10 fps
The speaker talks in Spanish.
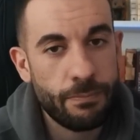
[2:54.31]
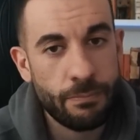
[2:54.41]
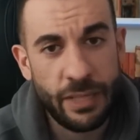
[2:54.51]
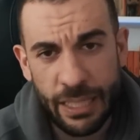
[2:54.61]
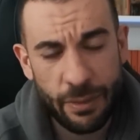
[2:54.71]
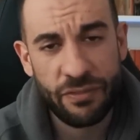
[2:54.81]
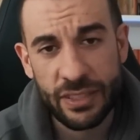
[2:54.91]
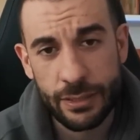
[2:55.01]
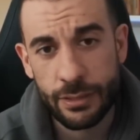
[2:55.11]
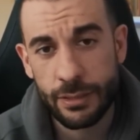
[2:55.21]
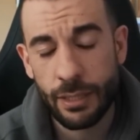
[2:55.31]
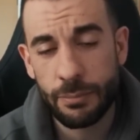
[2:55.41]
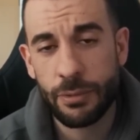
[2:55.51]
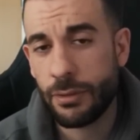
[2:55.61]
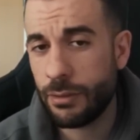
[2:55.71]
me llaman fascista
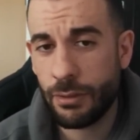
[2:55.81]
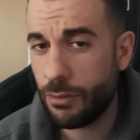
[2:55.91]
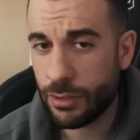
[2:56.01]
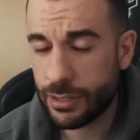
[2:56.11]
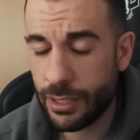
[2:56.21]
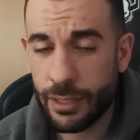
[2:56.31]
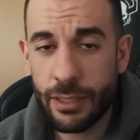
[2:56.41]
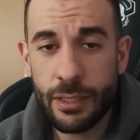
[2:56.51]
por lo que sea.